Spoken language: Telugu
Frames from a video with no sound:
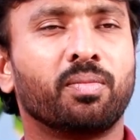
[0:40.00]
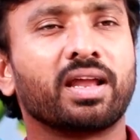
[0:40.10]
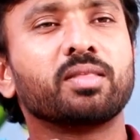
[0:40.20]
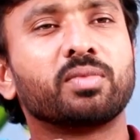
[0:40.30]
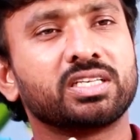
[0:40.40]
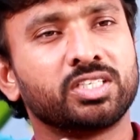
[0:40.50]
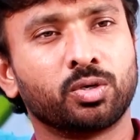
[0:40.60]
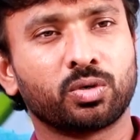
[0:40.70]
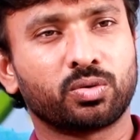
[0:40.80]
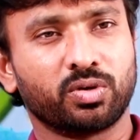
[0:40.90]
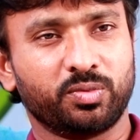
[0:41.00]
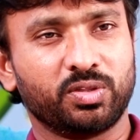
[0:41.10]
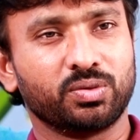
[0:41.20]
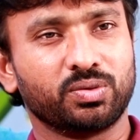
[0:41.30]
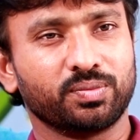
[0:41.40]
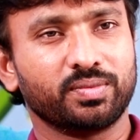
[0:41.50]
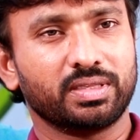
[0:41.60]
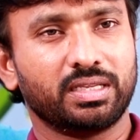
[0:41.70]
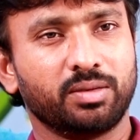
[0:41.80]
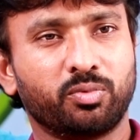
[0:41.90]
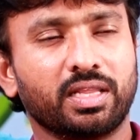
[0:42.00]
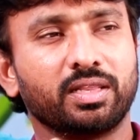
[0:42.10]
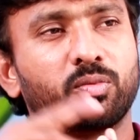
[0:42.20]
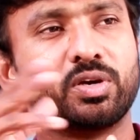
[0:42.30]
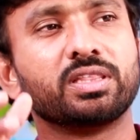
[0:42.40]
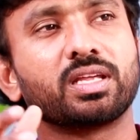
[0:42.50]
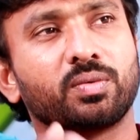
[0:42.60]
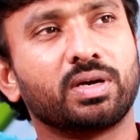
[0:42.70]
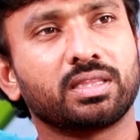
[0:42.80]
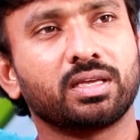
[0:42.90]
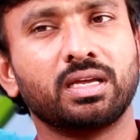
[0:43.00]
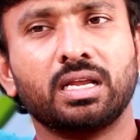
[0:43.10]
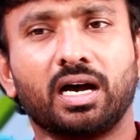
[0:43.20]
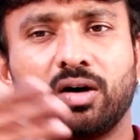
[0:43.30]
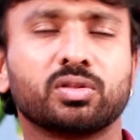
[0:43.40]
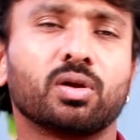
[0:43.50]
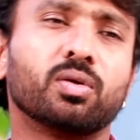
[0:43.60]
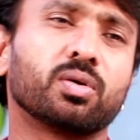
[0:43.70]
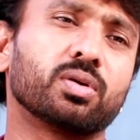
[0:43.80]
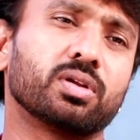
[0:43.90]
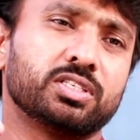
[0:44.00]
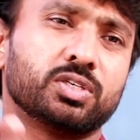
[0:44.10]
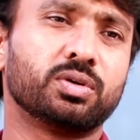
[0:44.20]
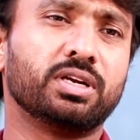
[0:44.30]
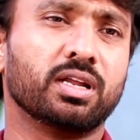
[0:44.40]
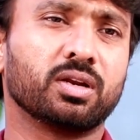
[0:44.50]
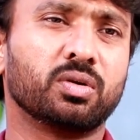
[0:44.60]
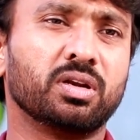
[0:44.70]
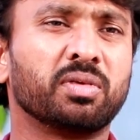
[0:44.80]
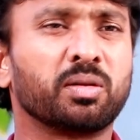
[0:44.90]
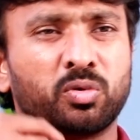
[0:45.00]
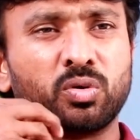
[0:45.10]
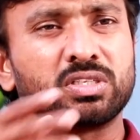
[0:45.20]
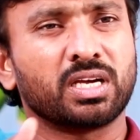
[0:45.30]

మనది మనం చెడగొట్టుకోవడం ఎందుకు ఇప్పుడు అందులో పోయిన తర్వాత అవతలలో ఒకడు రెచ్చగొట్టిండు అనుకోండి మనం నూరు